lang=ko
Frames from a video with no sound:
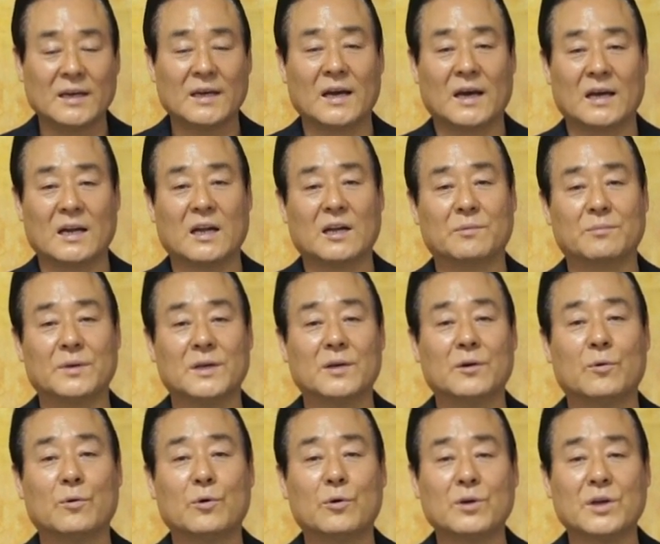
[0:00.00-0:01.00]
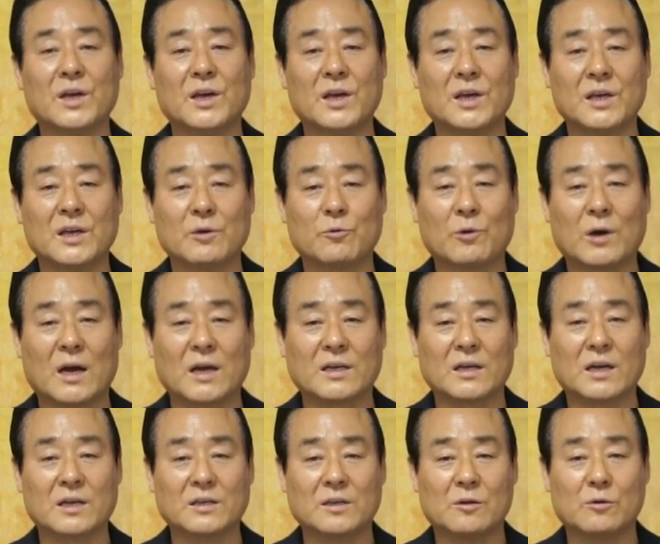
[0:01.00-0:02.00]
하나님이 홍해의
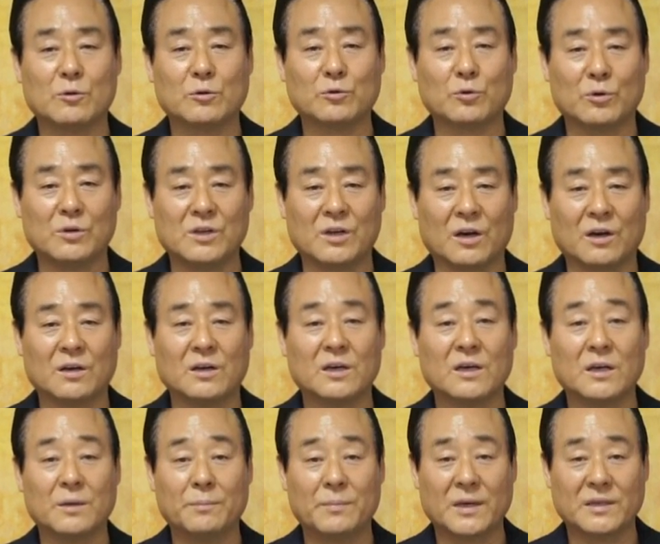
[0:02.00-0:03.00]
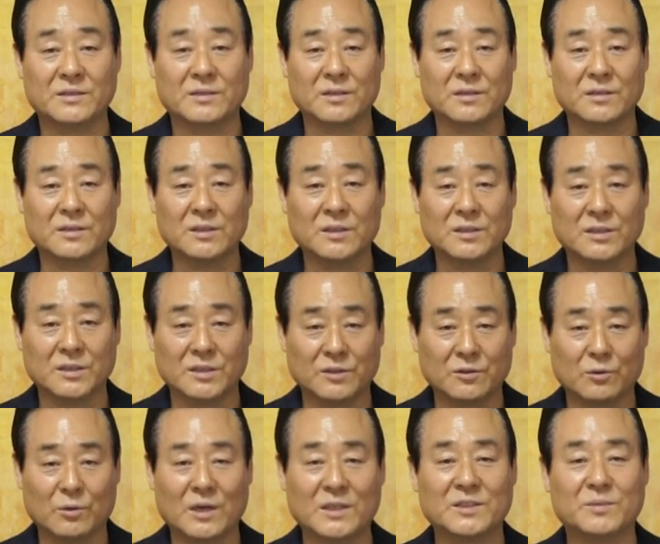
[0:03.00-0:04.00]
광야길로 돌려 백성을
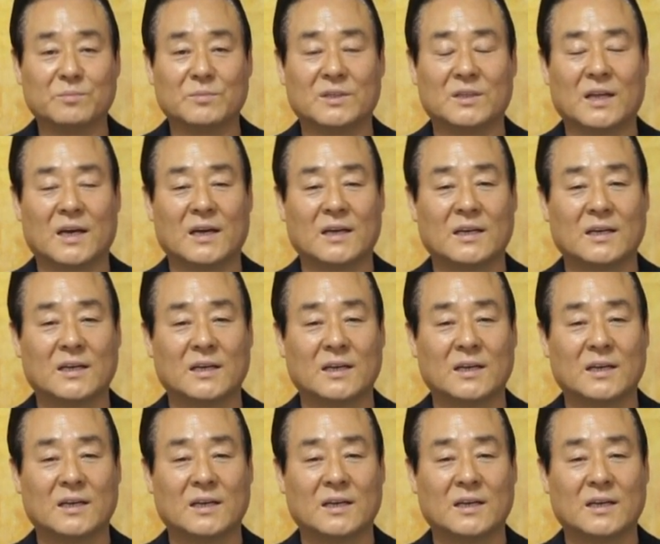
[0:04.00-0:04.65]
인도하십니다.